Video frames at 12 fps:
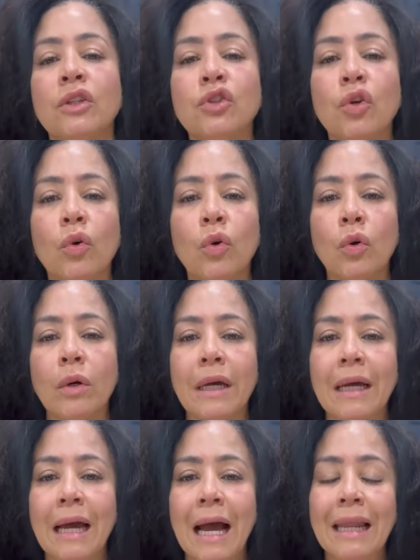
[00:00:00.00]
Yo
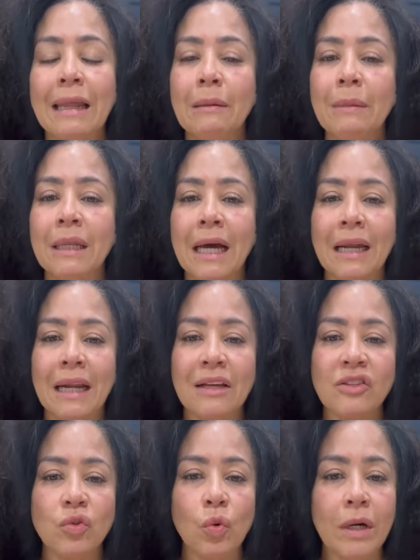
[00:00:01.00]
al eliminar
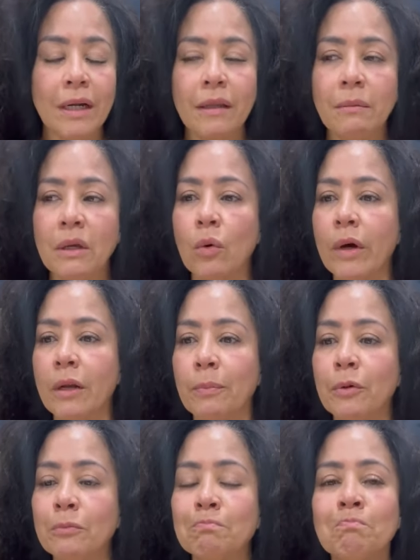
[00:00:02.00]
azúcar de mi
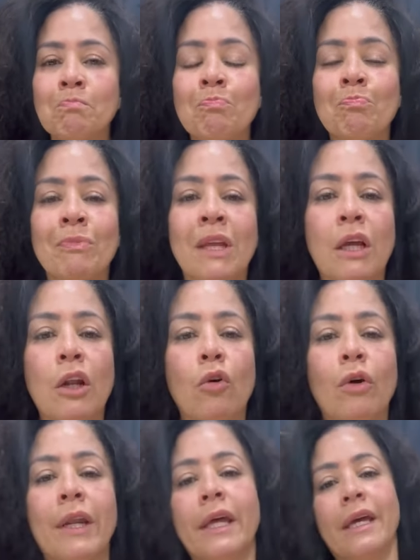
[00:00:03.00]
cuerpo,
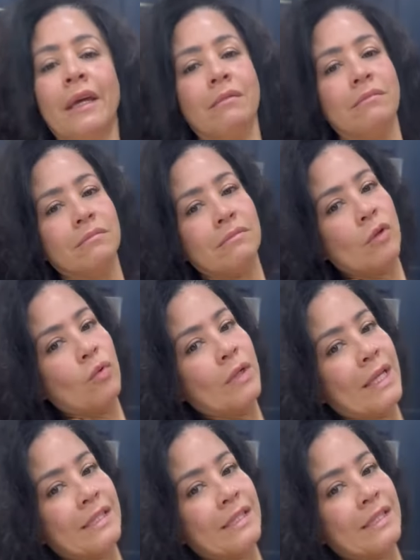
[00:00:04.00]
logré una